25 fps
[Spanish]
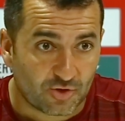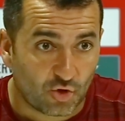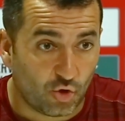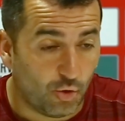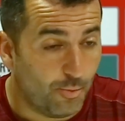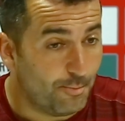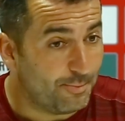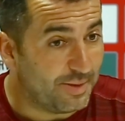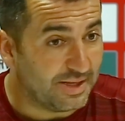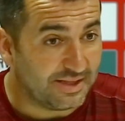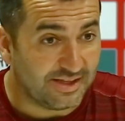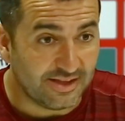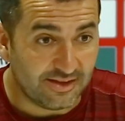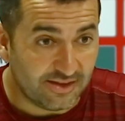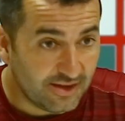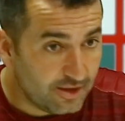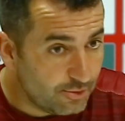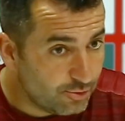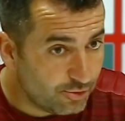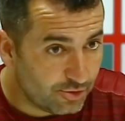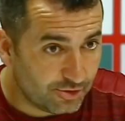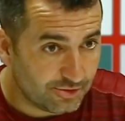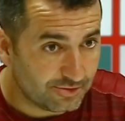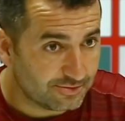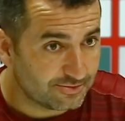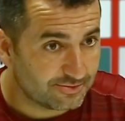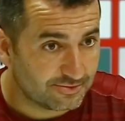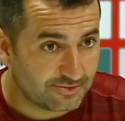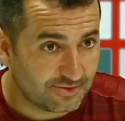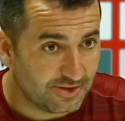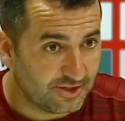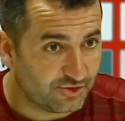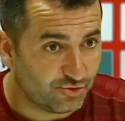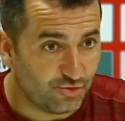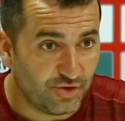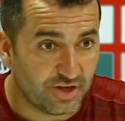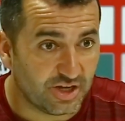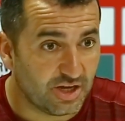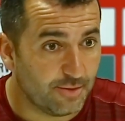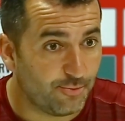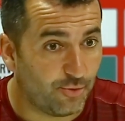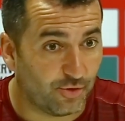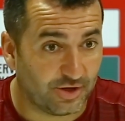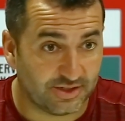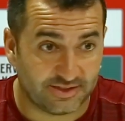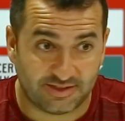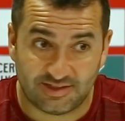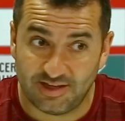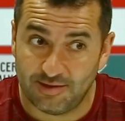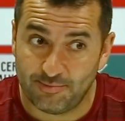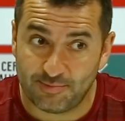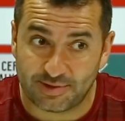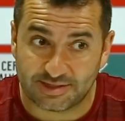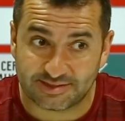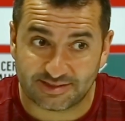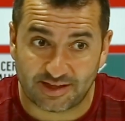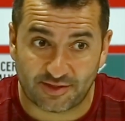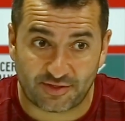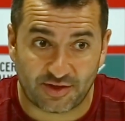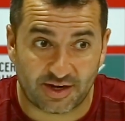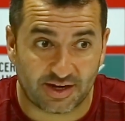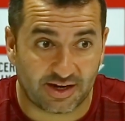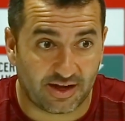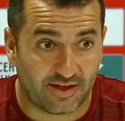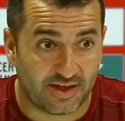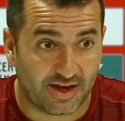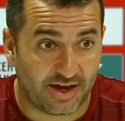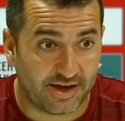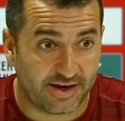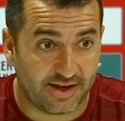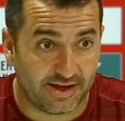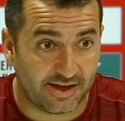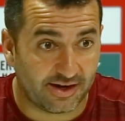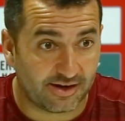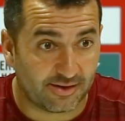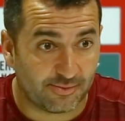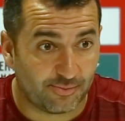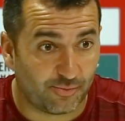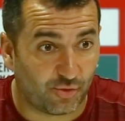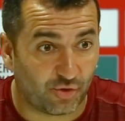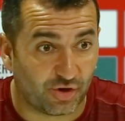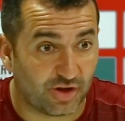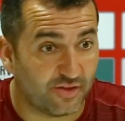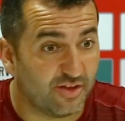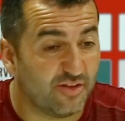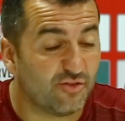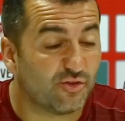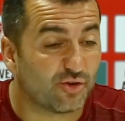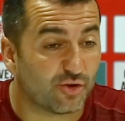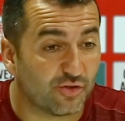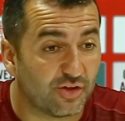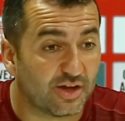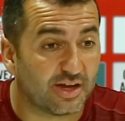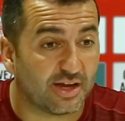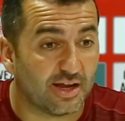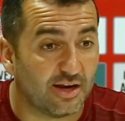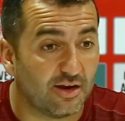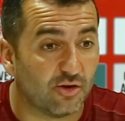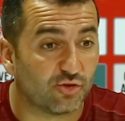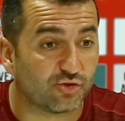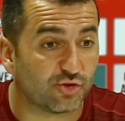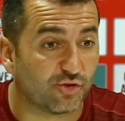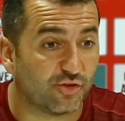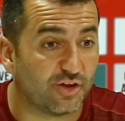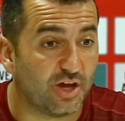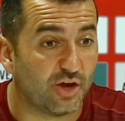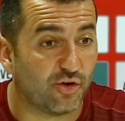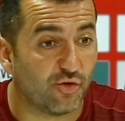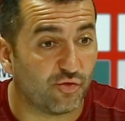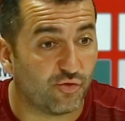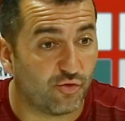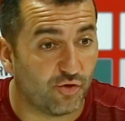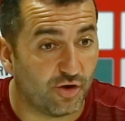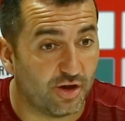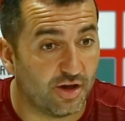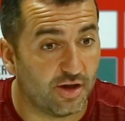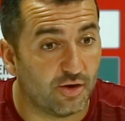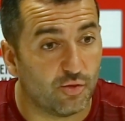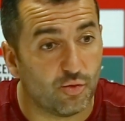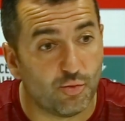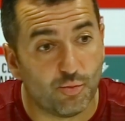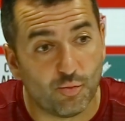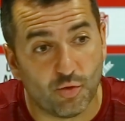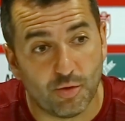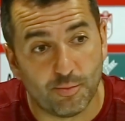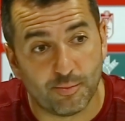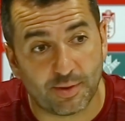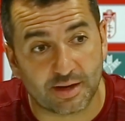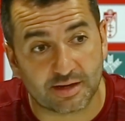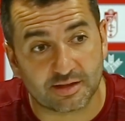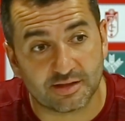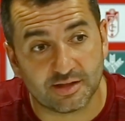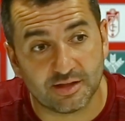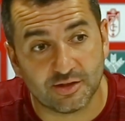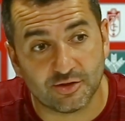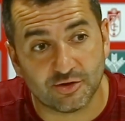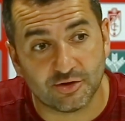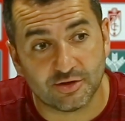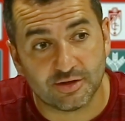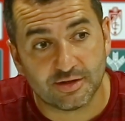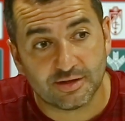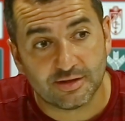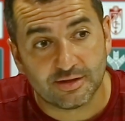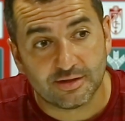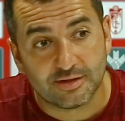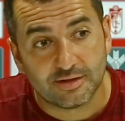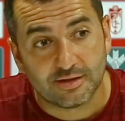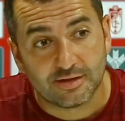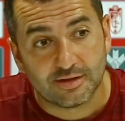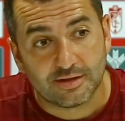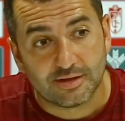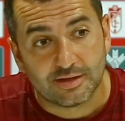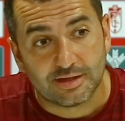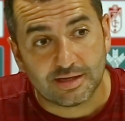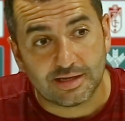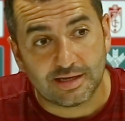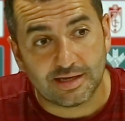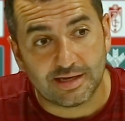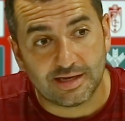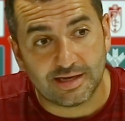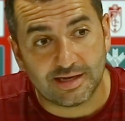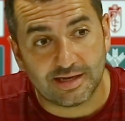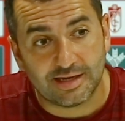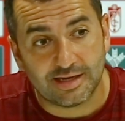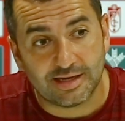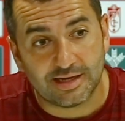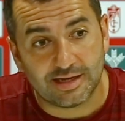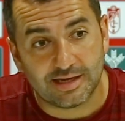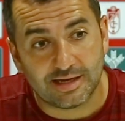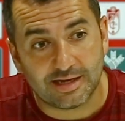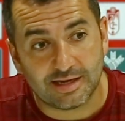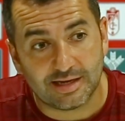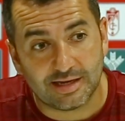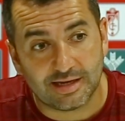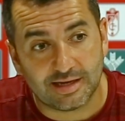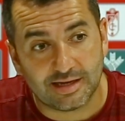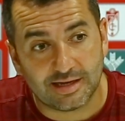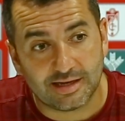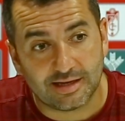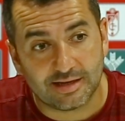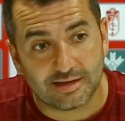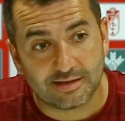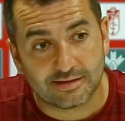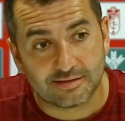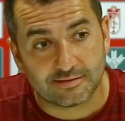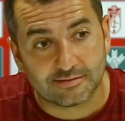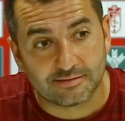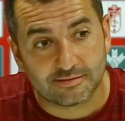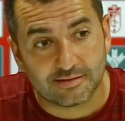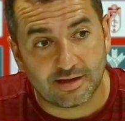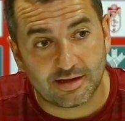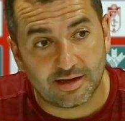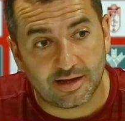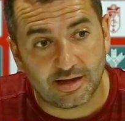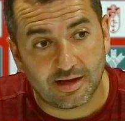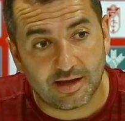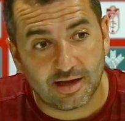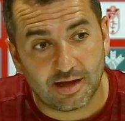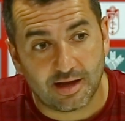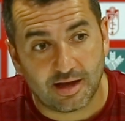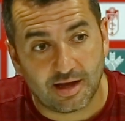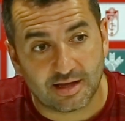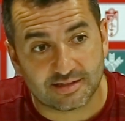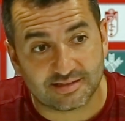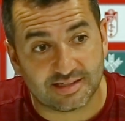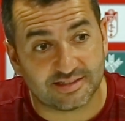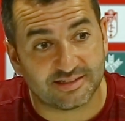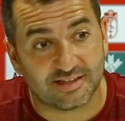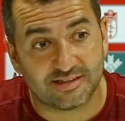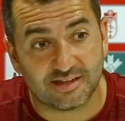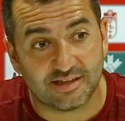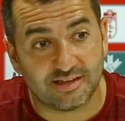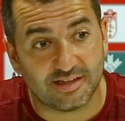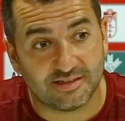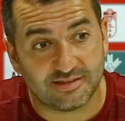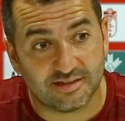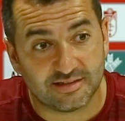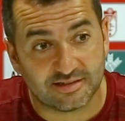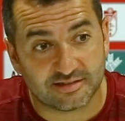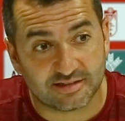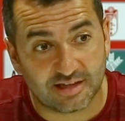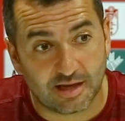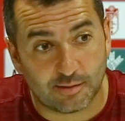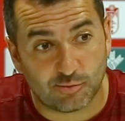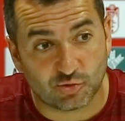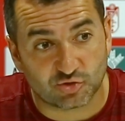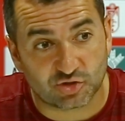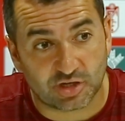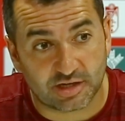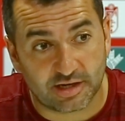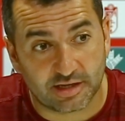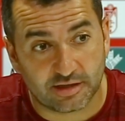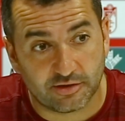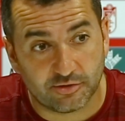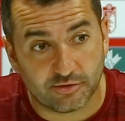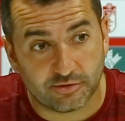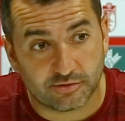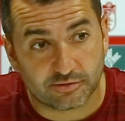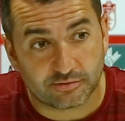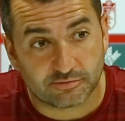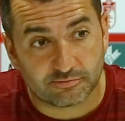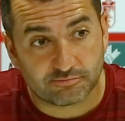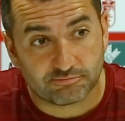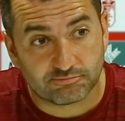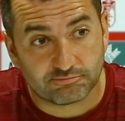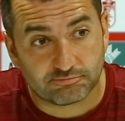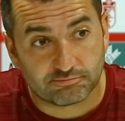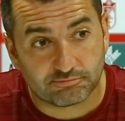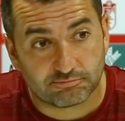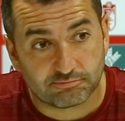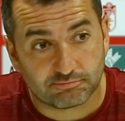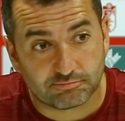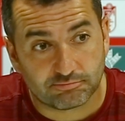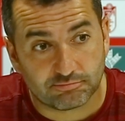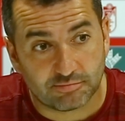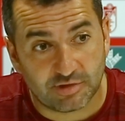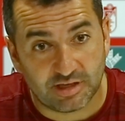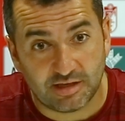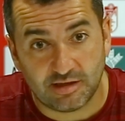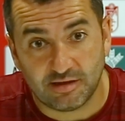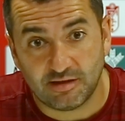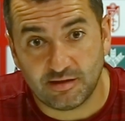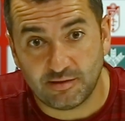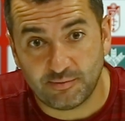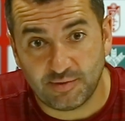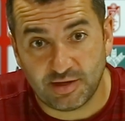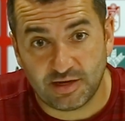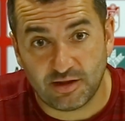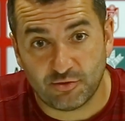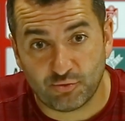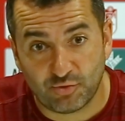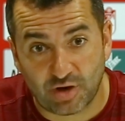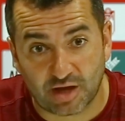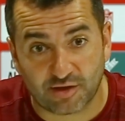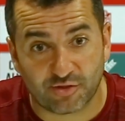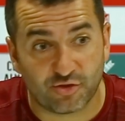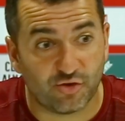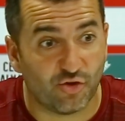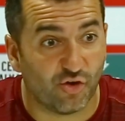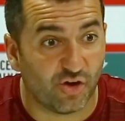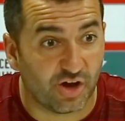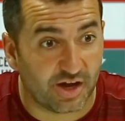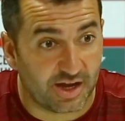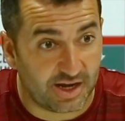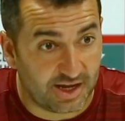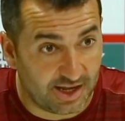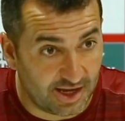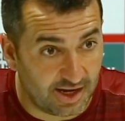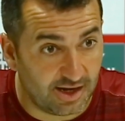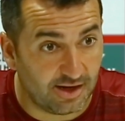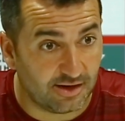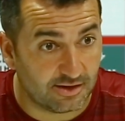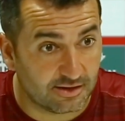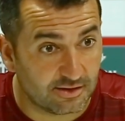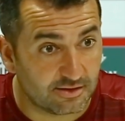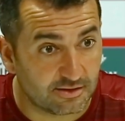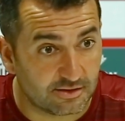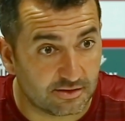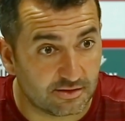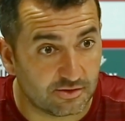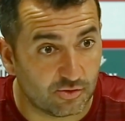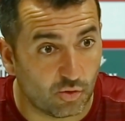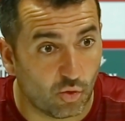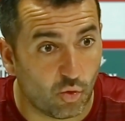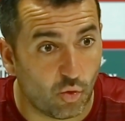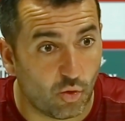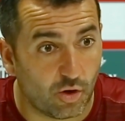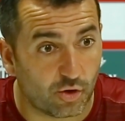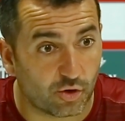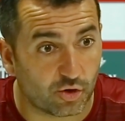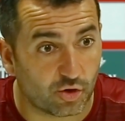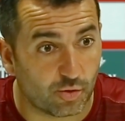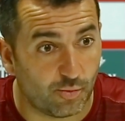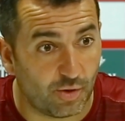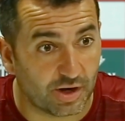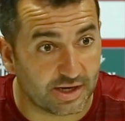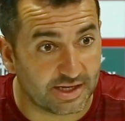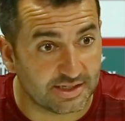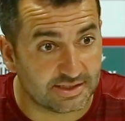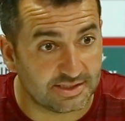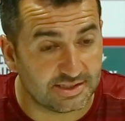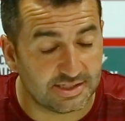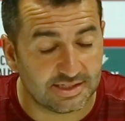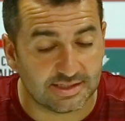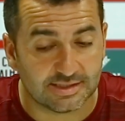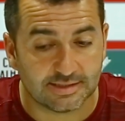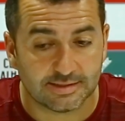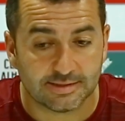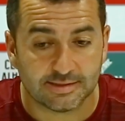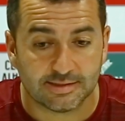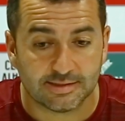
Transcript: competitivo, es un equipo que siempre está cerca de ganar, porque dentro de que el otro día no fue un buen partido, eh, hasta el 77 estábamos ganando y viene de una acción genial de un jugador como Akeche.